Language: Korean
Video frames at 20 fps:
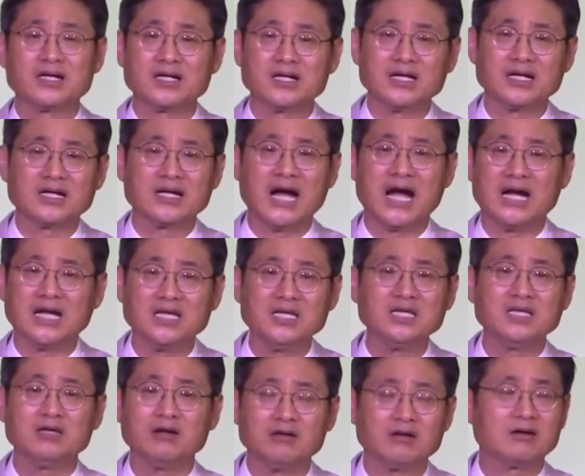
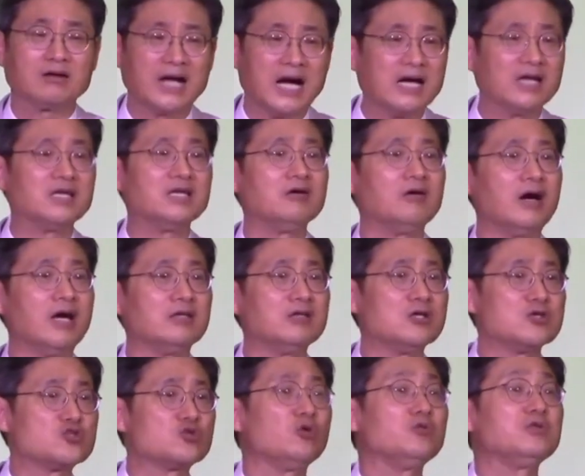강격, 강경한
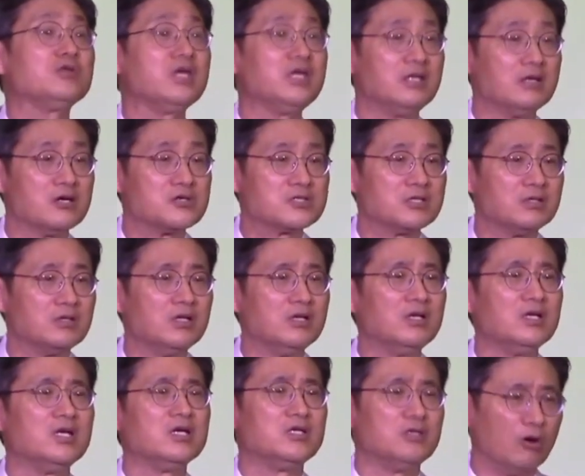손길인 것을
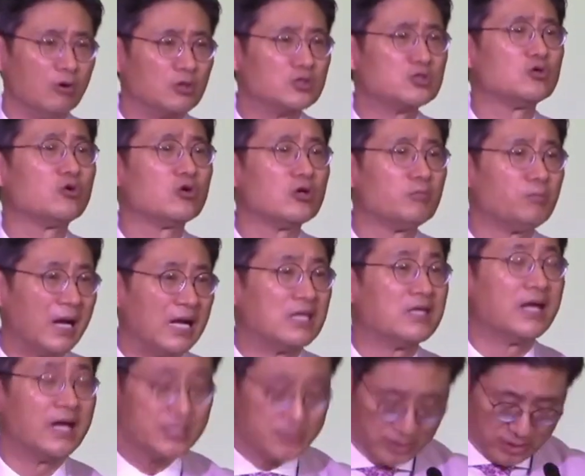영적으로
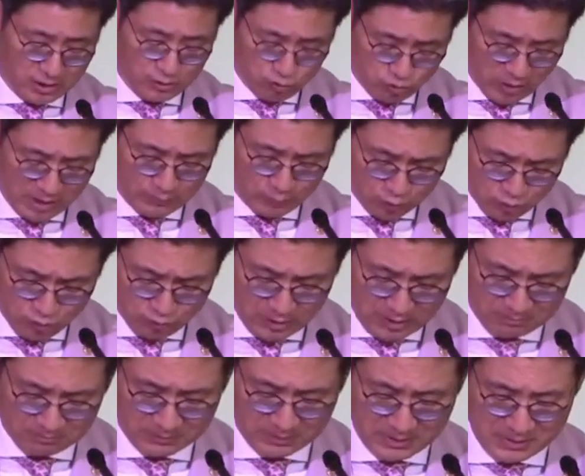발견하시길 주의
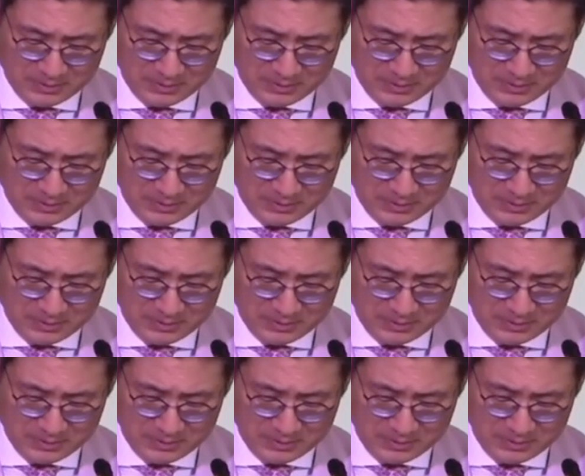이름으합니다